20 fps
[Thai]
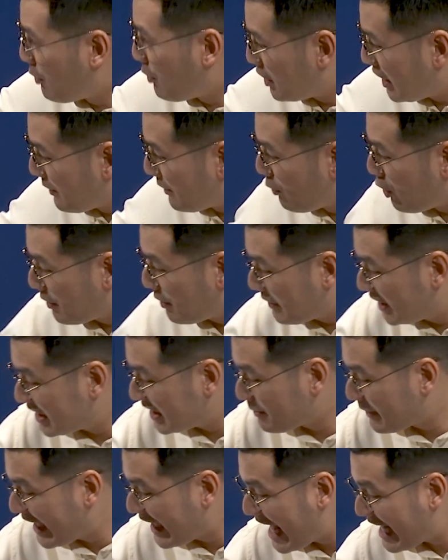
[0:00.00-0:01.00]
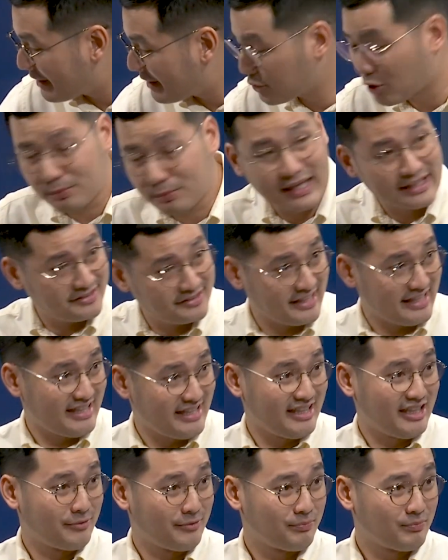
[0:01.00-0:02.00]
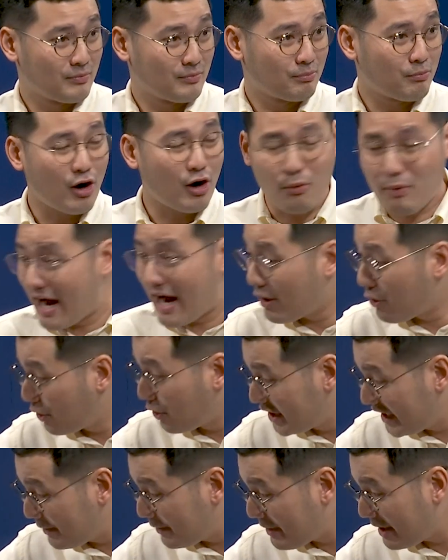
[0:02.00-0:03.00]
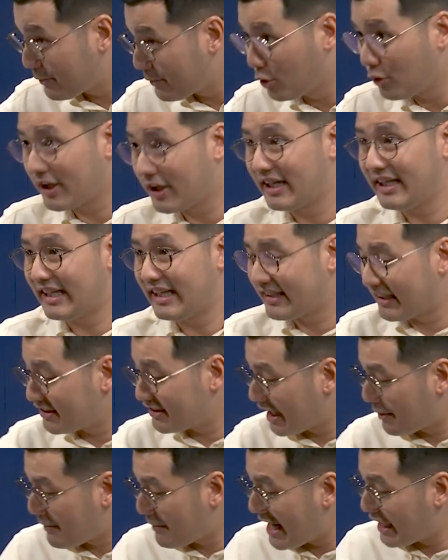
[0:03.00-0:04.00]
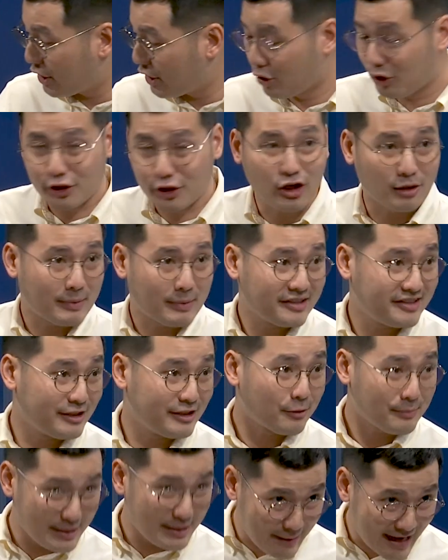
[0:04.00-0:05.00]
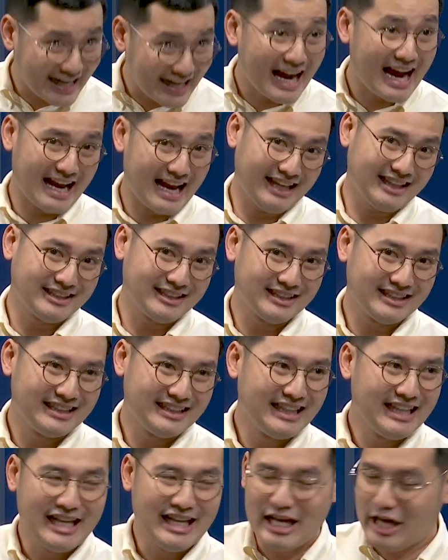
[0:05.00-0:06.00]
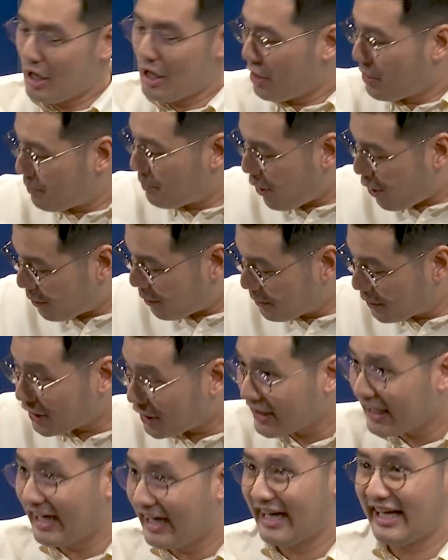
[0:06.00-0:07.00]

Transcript: งหมดทั้งมวลมันจะมาแลกกับตรงภาษี เพราะว่าคนที่เป็นมนุษย์เงินเดือนจะสามารถลดหย่อนภาษีดอกเบี้ยบ้านได้ผมก็เล